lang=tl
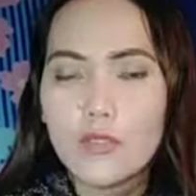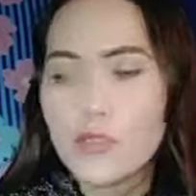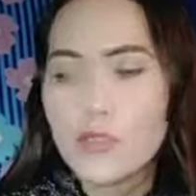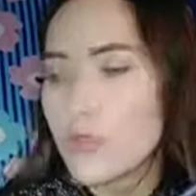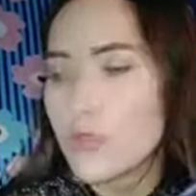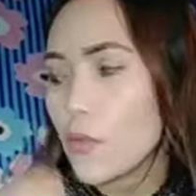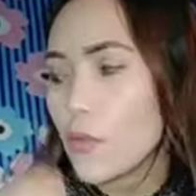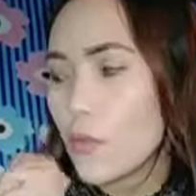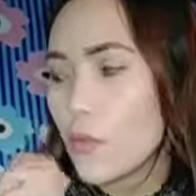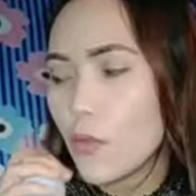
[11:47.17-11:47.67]

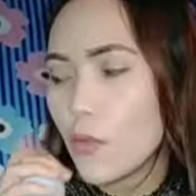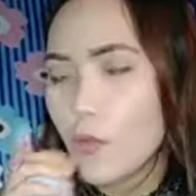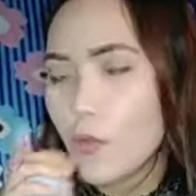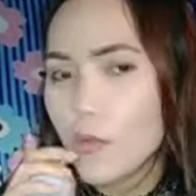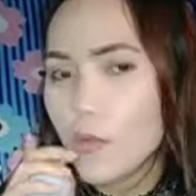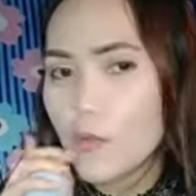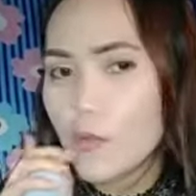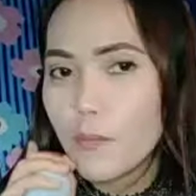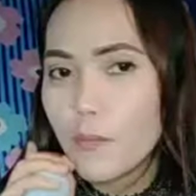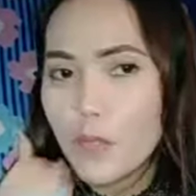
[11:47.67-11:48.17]
So,
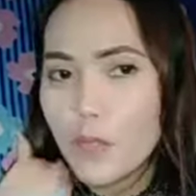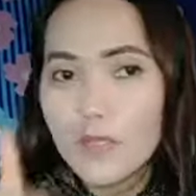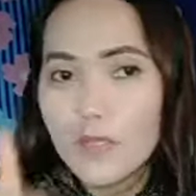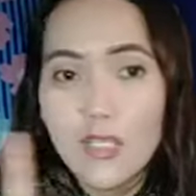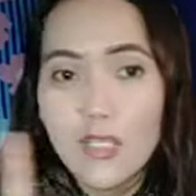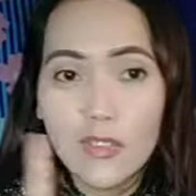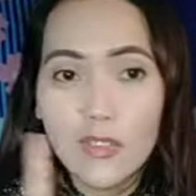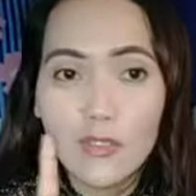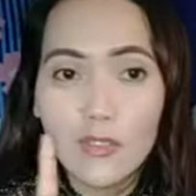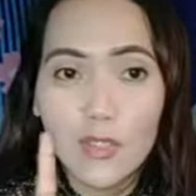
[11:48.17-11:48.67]
yung
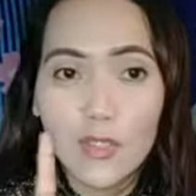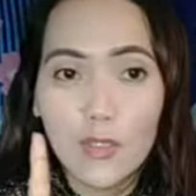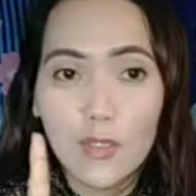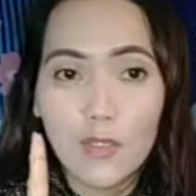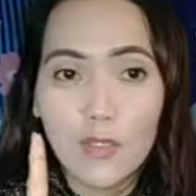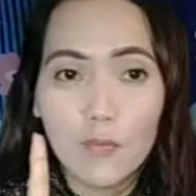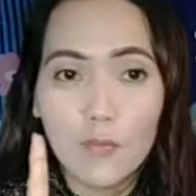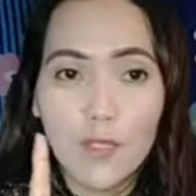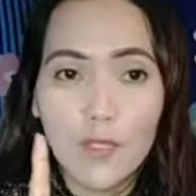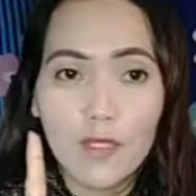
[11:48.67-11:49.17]
foundation na
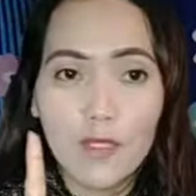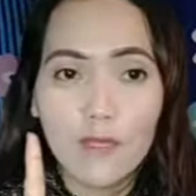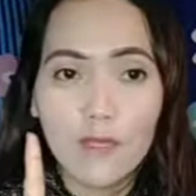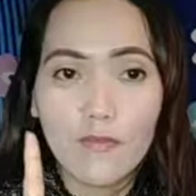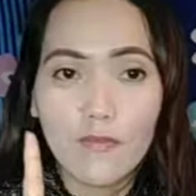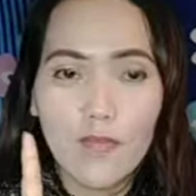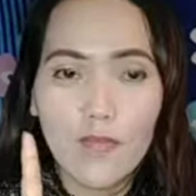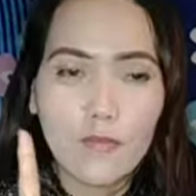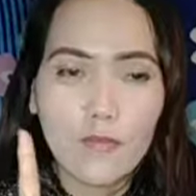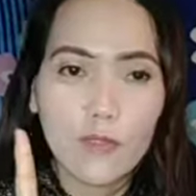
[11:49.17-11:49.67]
yun,
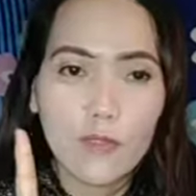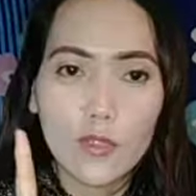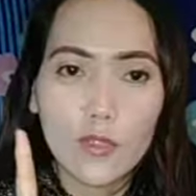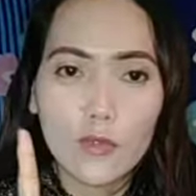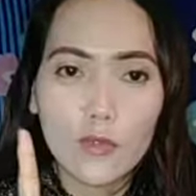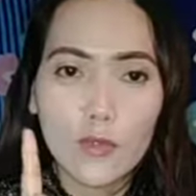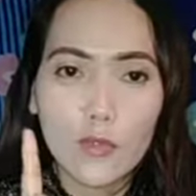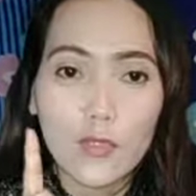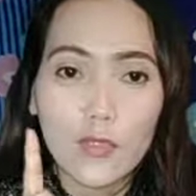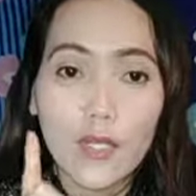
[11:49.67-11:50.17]
pinaka-favorite
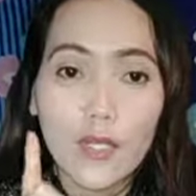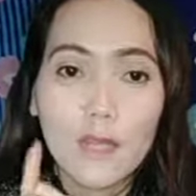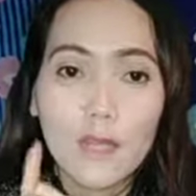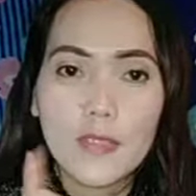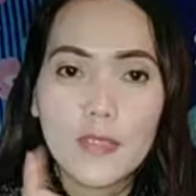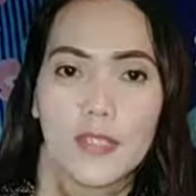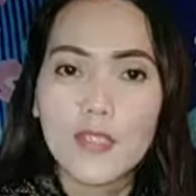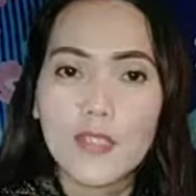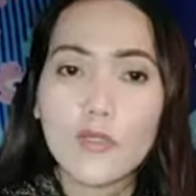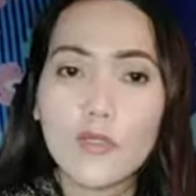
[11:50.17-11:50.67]
ko na
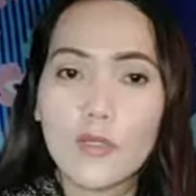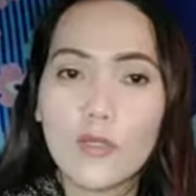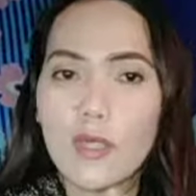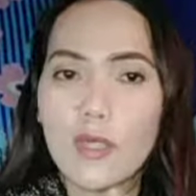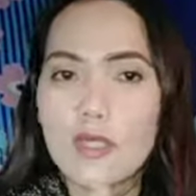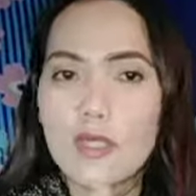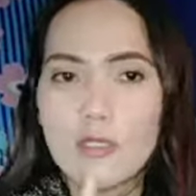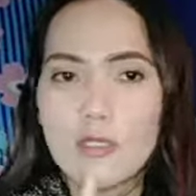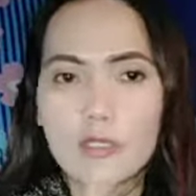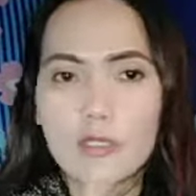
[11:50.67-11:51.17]
gamitin yun,
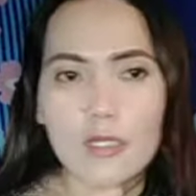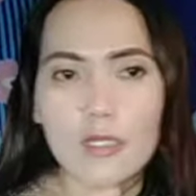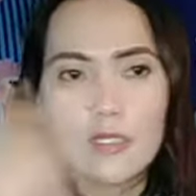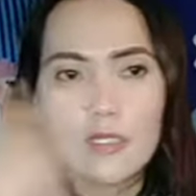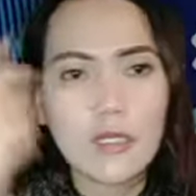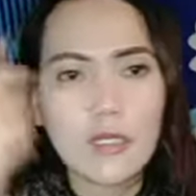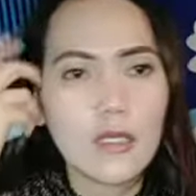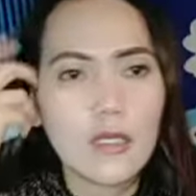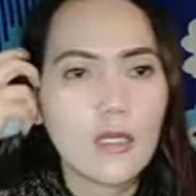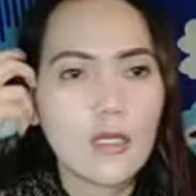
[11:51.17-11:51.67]
guys,
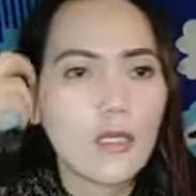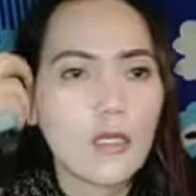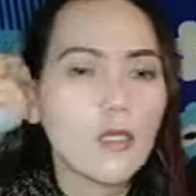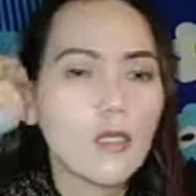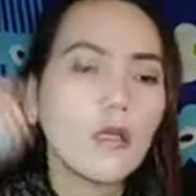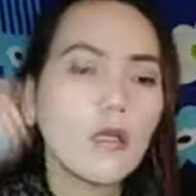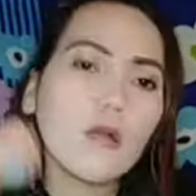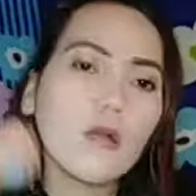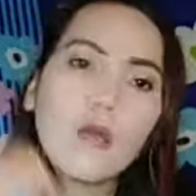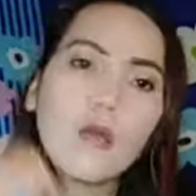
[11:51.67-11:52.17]
kasi,
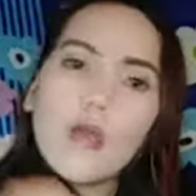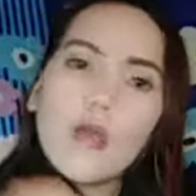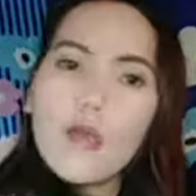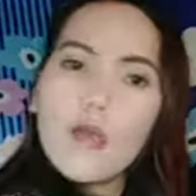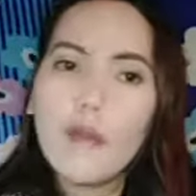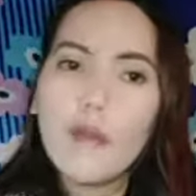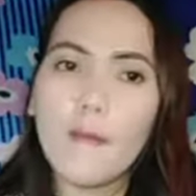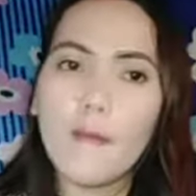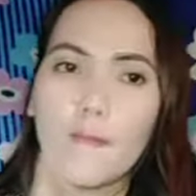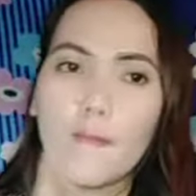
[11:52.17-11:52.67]

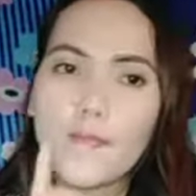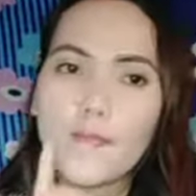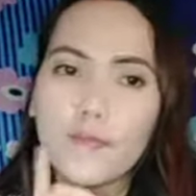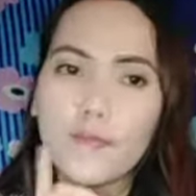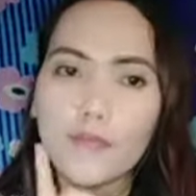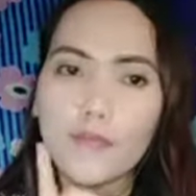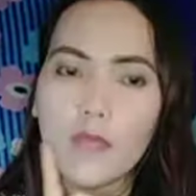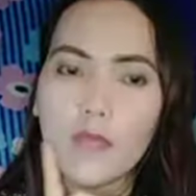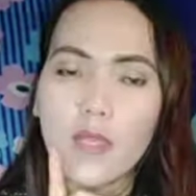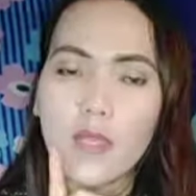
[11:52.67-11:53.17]
um,
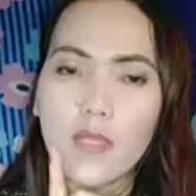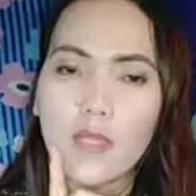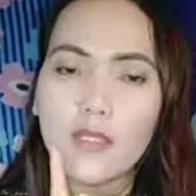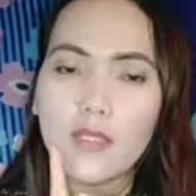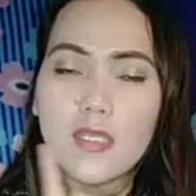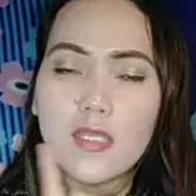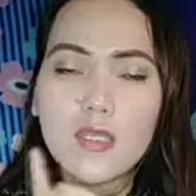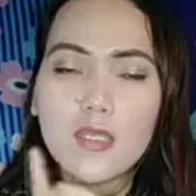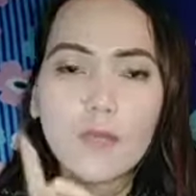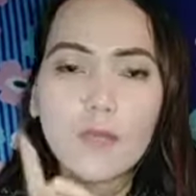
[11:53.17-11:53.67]

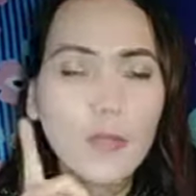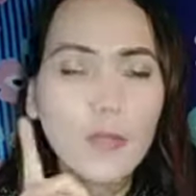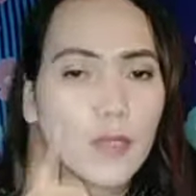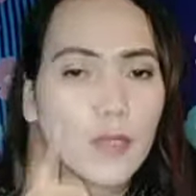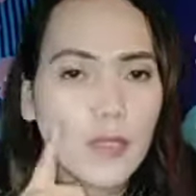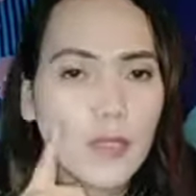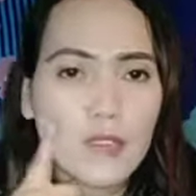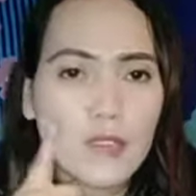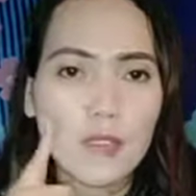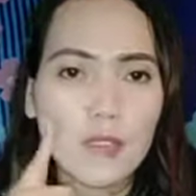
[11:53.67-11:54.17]
hindi siya
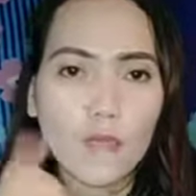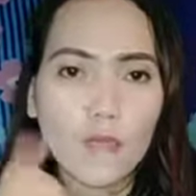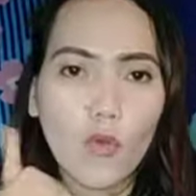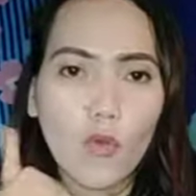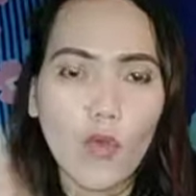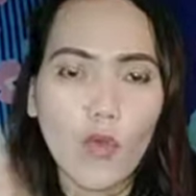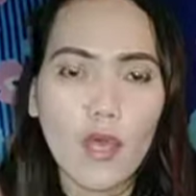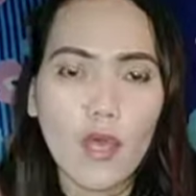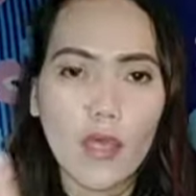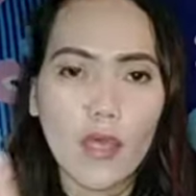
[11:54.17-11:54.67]
mabigat sa
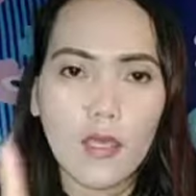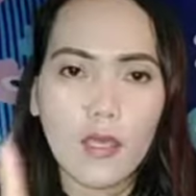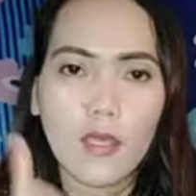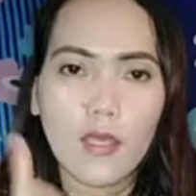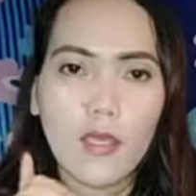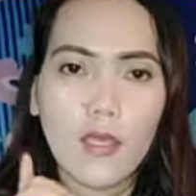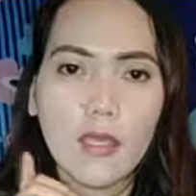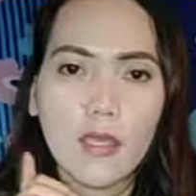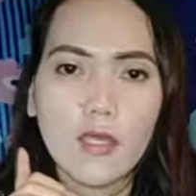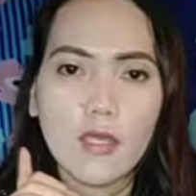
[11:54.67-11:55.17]
mukha
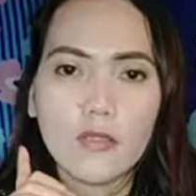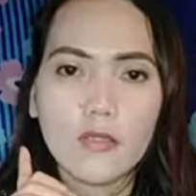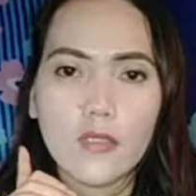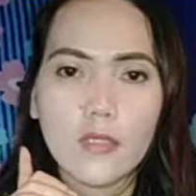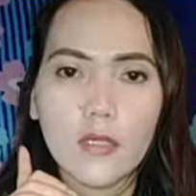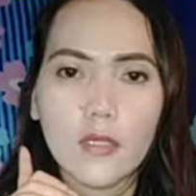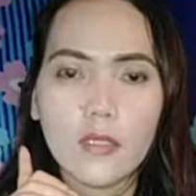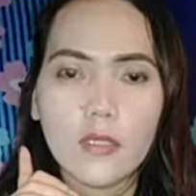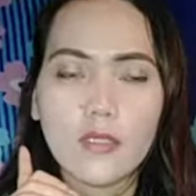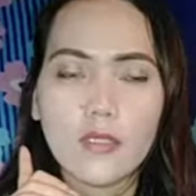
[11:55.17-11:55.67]
and
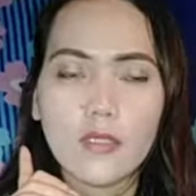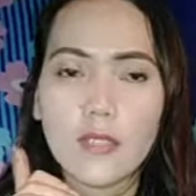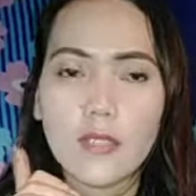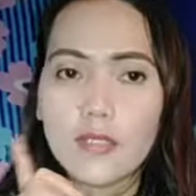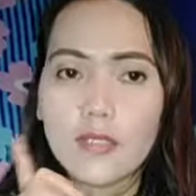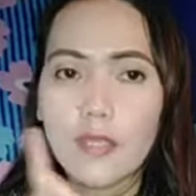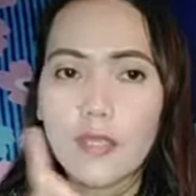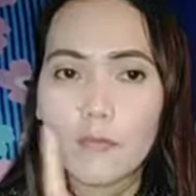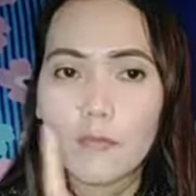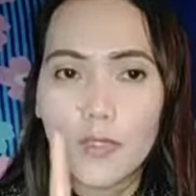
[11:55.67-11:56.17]
uh,
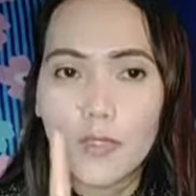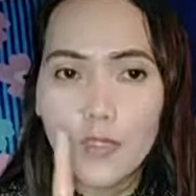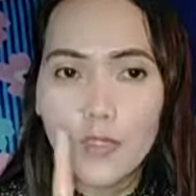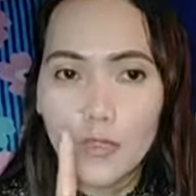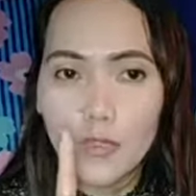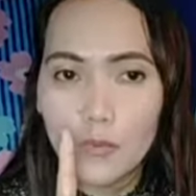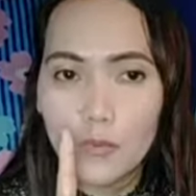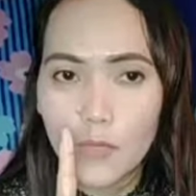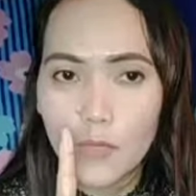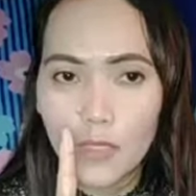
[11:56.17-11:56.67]
natatakpan
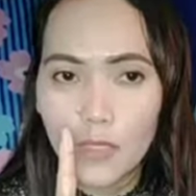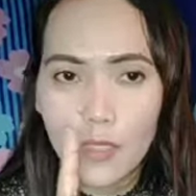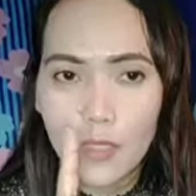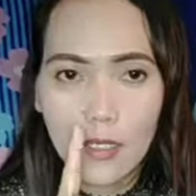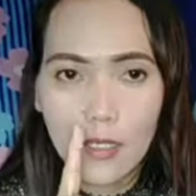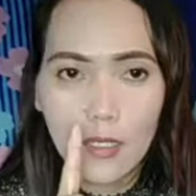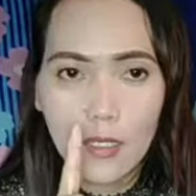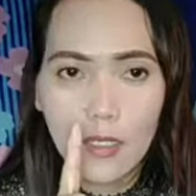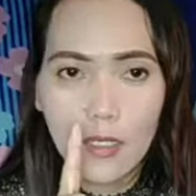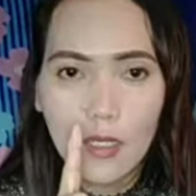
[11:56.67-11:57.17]
niyo yung mga
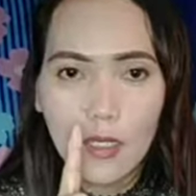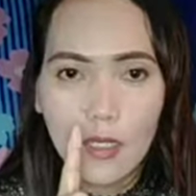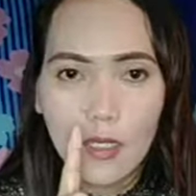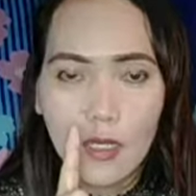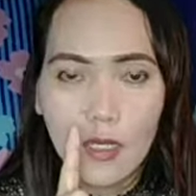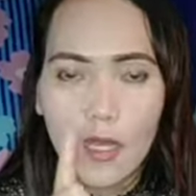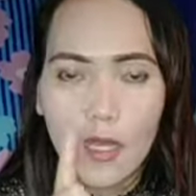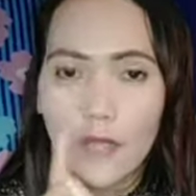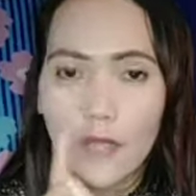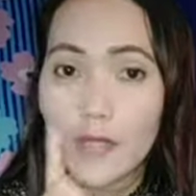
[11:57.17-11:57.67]

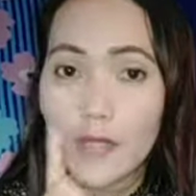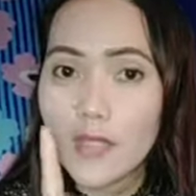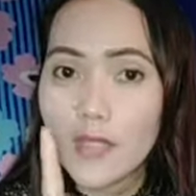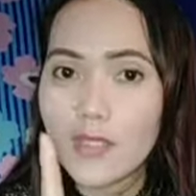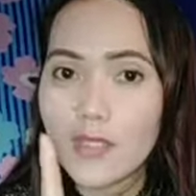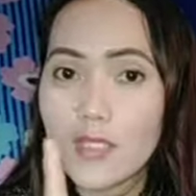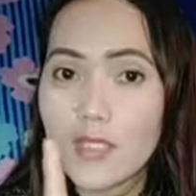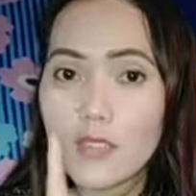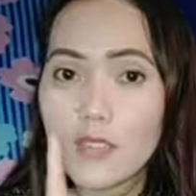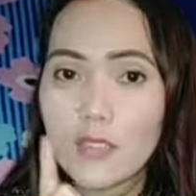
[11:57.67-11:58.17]
uh,
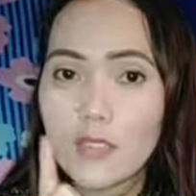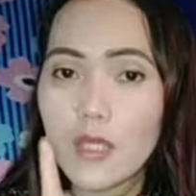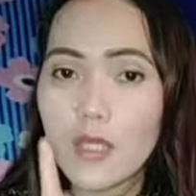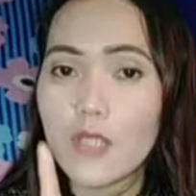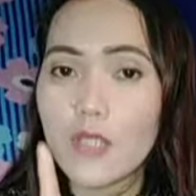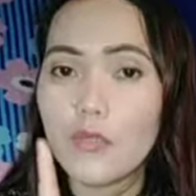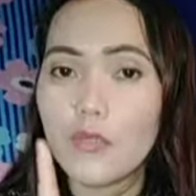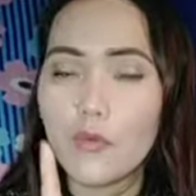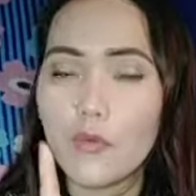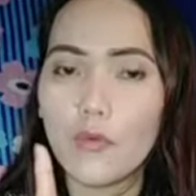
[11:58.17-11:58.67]
redness sa
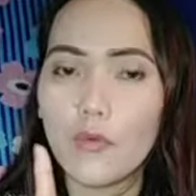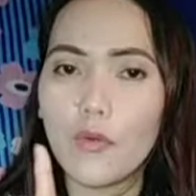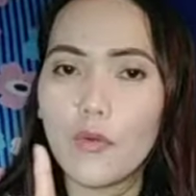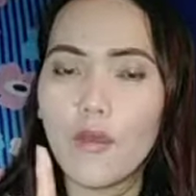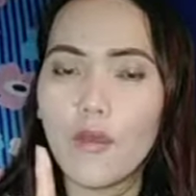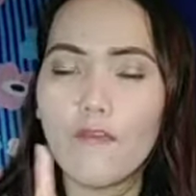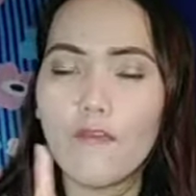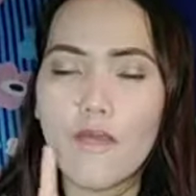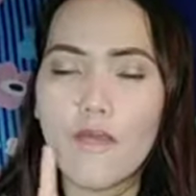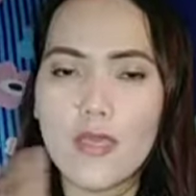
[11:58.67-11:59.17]
iyong
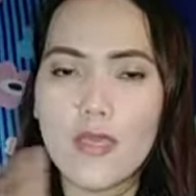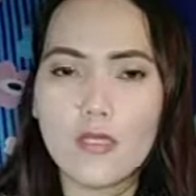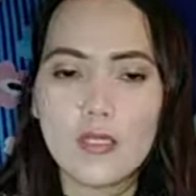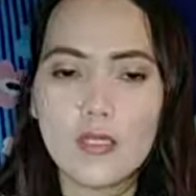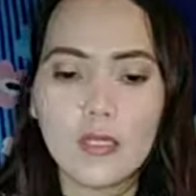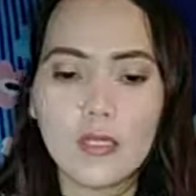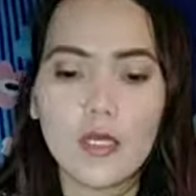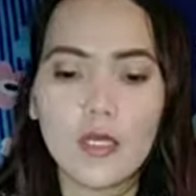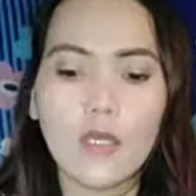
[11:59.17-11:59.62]
face.